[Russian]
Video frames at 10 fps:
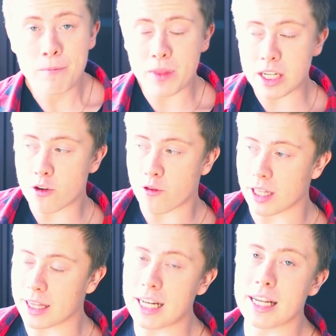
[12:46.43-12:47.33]
также
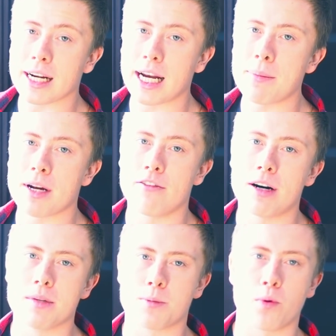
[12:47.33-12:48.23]
фронтальная камера
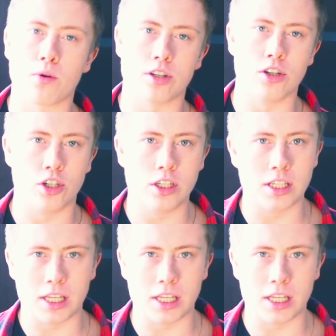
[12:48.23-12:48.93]
вам испортит жизнь,